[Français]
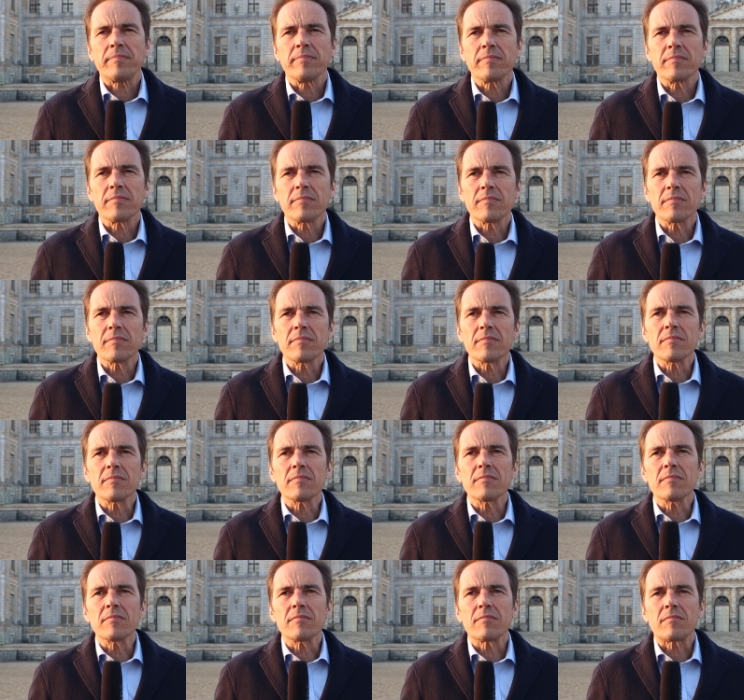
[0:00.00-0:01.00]
Lors des
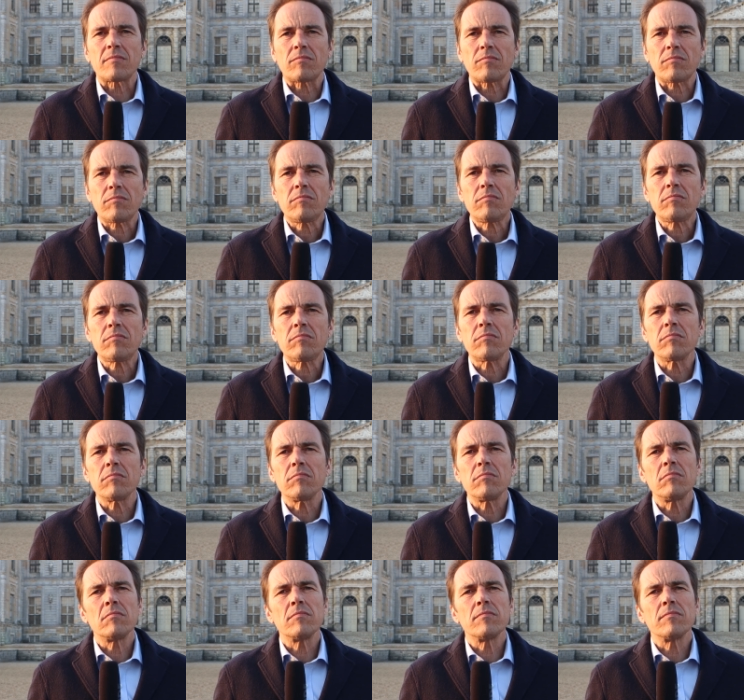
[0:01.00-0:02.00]
visites, vous constatez des coups de
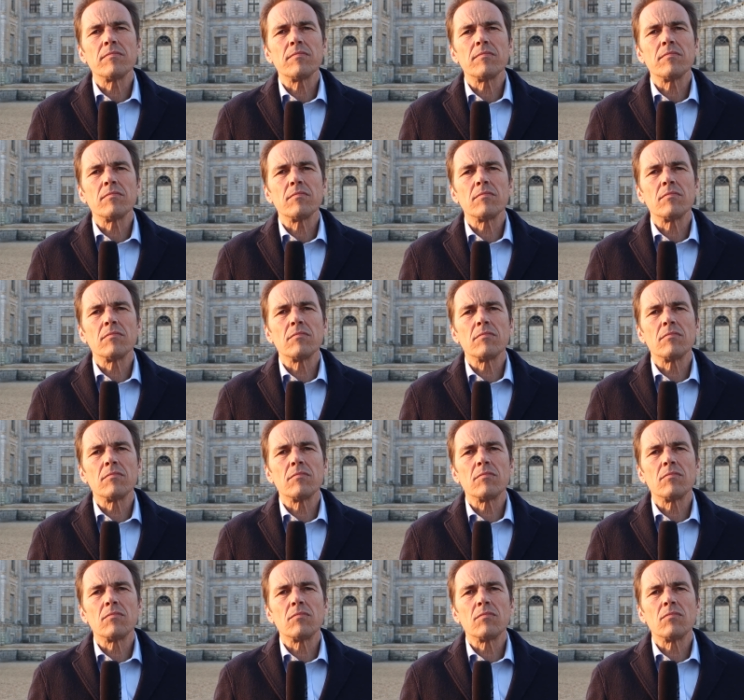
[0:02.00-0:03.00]
cœur particuliers des
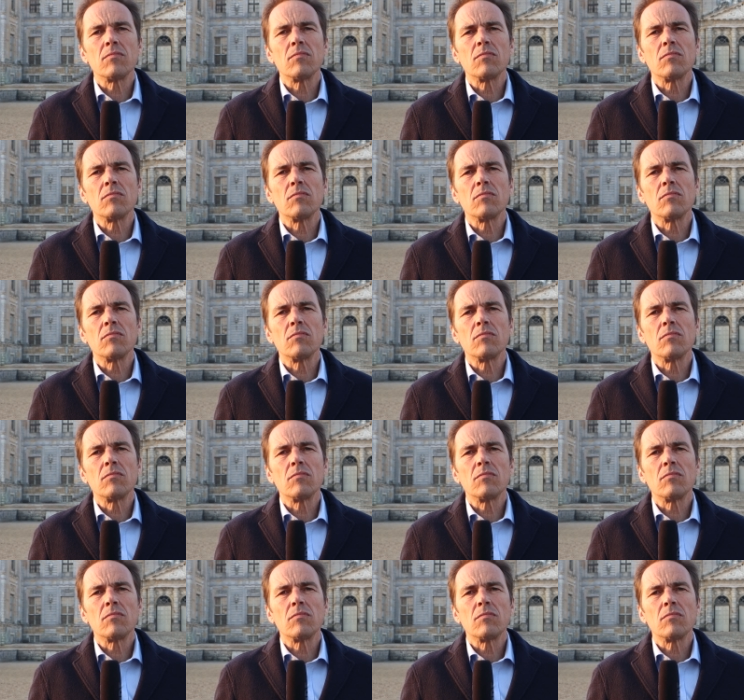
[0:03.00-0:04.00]
visiteurs sur certaines
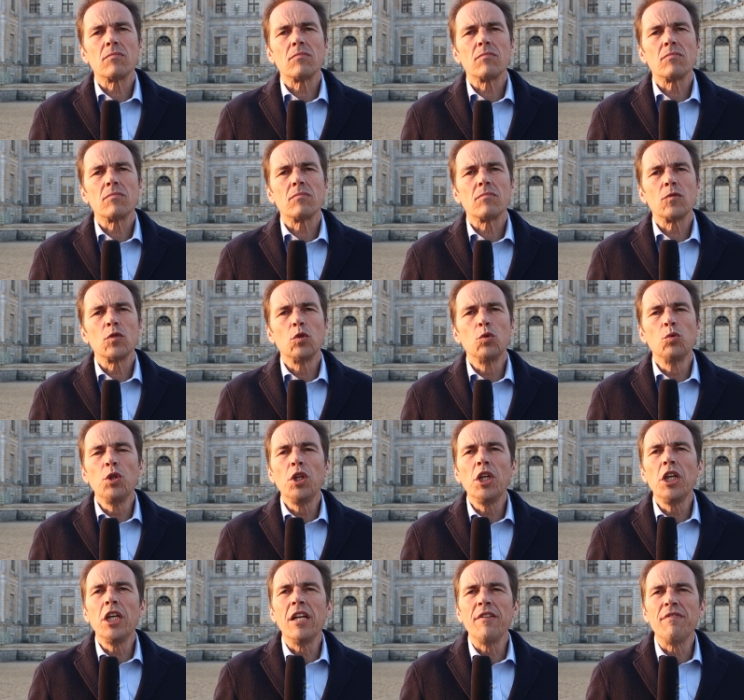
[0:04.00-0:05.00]
parties du domaine
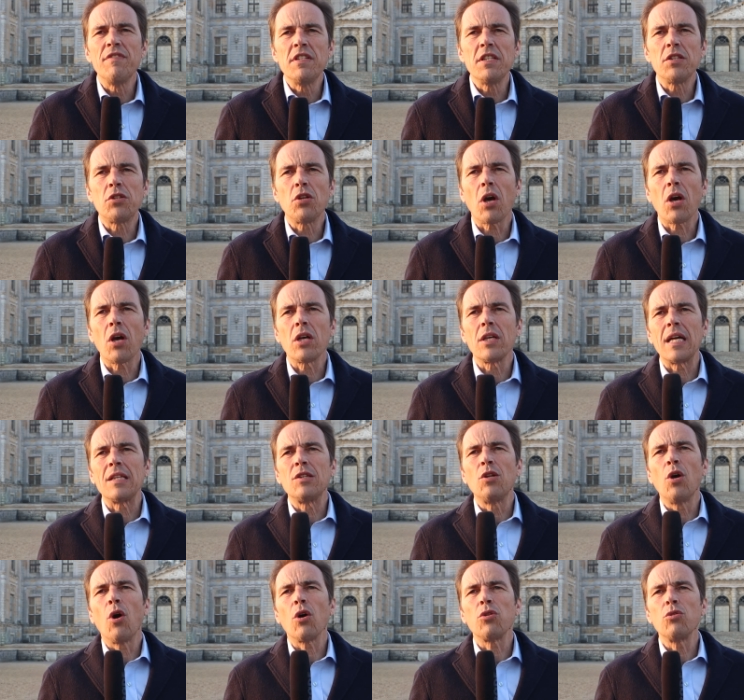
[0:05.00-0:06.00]
Oui, les visiteurs
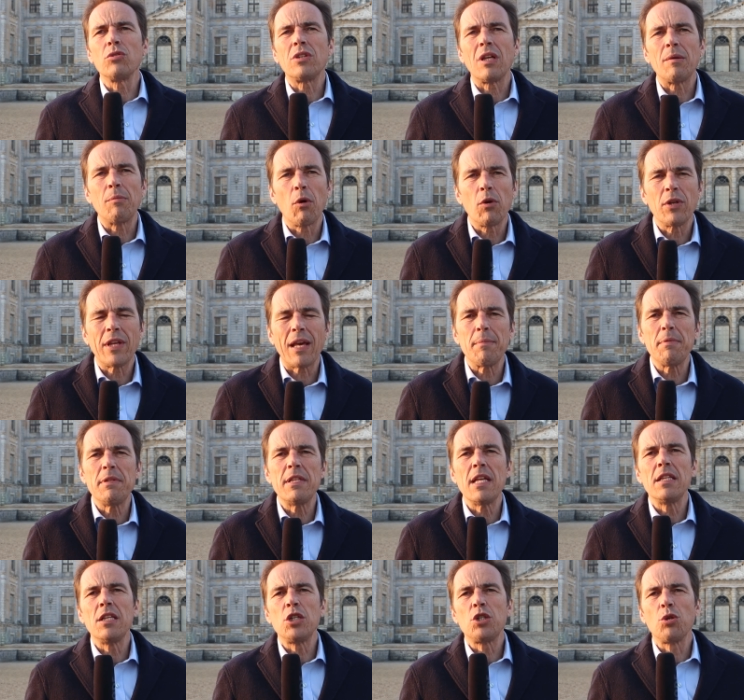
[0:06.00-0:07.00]
adorent notamment le
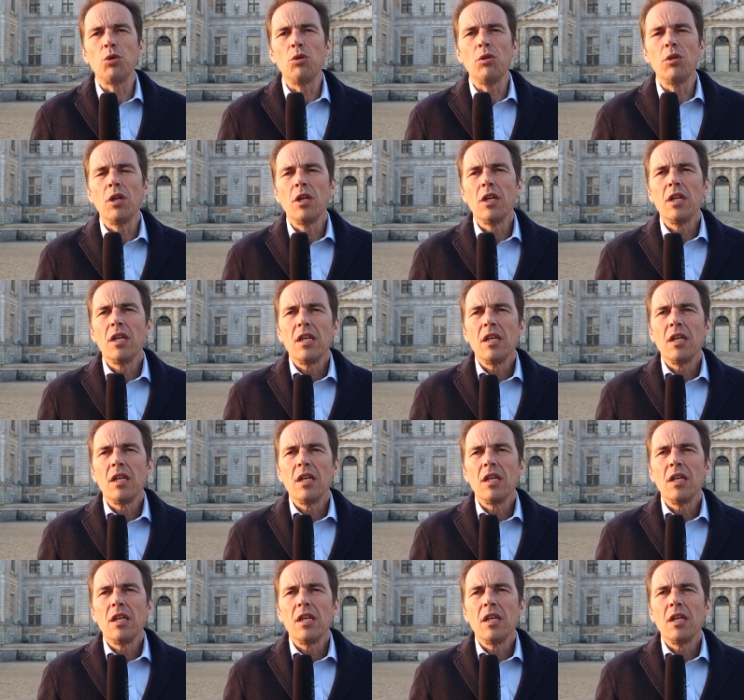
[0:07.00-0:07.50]
cabinet des jeux,